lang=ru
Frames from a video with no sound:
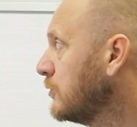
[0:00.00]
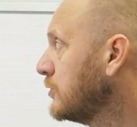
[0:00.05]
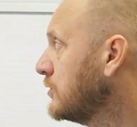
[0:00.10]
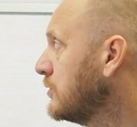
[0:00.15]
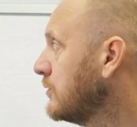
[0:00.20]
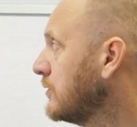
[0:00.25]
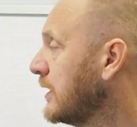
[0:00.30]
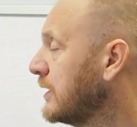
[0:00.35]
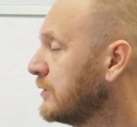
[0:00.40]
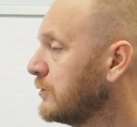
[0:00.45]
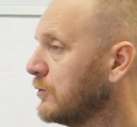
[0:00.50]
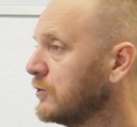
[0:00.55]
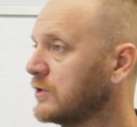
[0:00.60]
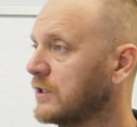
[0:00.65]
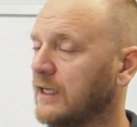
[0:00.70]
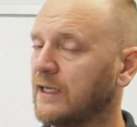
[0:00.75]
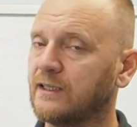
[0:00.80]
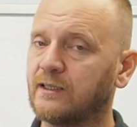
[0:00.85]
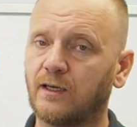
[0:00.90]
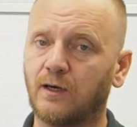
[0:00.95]
остеохондроз –
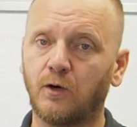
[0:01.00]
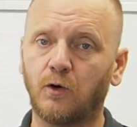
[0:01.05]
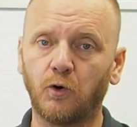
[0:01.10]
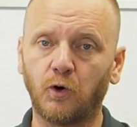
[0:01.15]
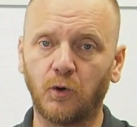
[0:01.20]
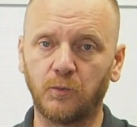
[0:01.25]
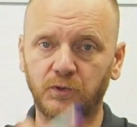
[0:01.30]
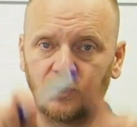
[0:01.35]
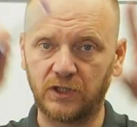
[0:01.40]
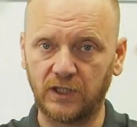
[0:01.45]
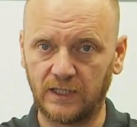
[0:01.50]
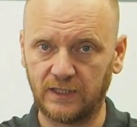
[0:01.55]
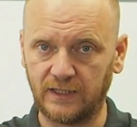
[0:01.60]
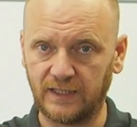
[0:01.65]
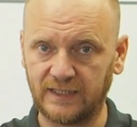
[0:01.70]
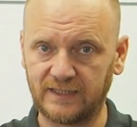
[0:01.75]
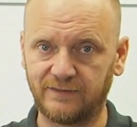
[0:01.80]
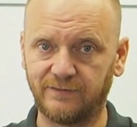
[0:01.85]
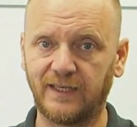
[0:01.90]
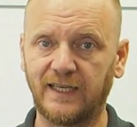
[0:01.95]
это общее
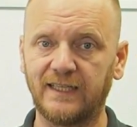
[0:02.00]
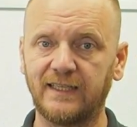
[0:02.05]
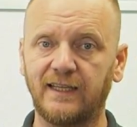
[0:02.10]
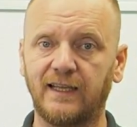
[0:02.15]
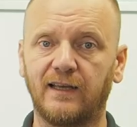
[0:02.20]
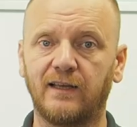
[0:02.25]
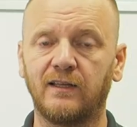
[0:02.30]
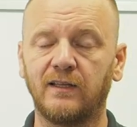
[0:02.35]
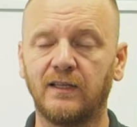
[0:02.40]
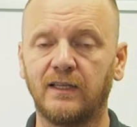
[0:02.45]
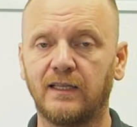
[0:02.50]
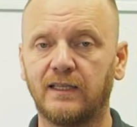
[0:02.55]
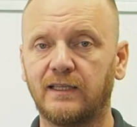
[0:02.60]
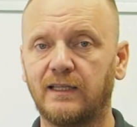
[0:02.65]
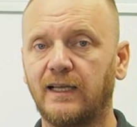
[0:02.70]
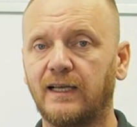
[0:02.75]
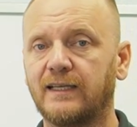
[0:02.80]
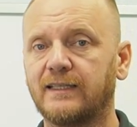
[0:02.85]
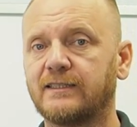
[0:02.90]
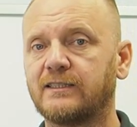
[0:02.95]
название
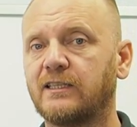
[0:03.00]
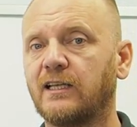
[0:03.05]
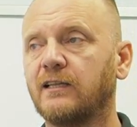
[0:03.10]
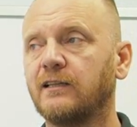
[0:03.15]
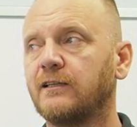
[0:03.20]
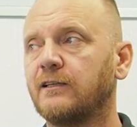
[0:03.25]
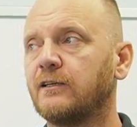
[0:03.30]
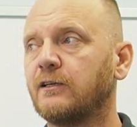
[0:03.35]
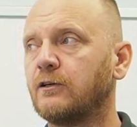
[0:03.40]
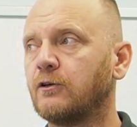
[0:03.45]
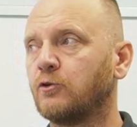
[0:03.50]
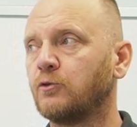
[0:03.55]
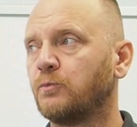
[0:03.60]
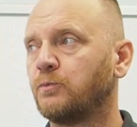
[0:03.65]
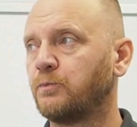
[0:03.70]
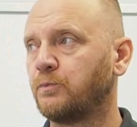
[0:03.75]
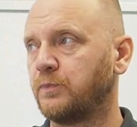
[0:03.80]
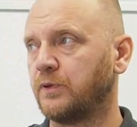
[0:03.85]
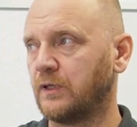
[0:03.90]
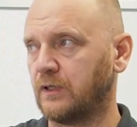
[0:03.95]
для целой
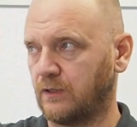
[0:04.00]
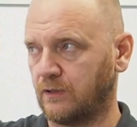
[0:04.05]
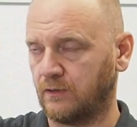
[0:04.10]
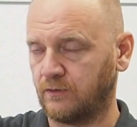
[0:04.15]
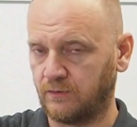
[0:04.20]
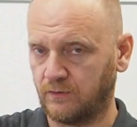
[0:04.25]
группы